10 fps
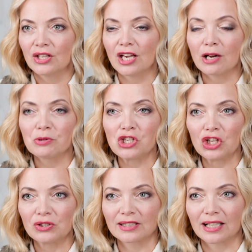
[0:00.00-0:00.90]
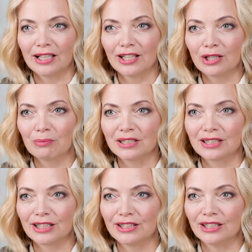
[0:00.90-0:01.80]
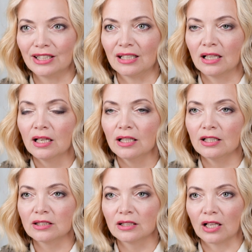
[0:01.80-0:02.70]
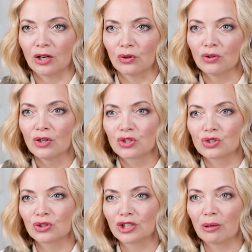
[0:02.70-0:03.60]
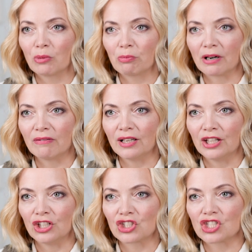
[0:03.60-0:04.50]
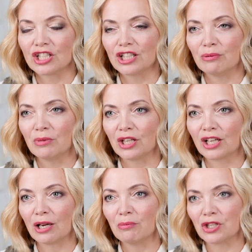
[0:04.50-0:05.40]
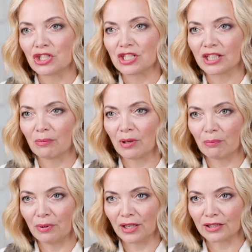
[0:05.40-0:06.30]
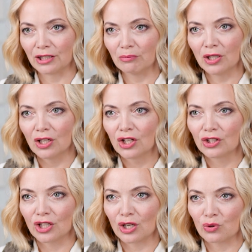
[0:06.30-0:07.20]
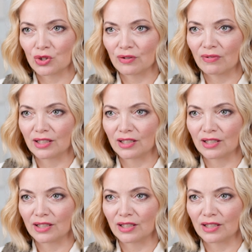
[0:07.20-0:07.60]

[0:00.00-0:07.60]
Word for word: Я общаюсь с коллегами из России и знаю, что там управление жилыми и коммерческими объектами дороже в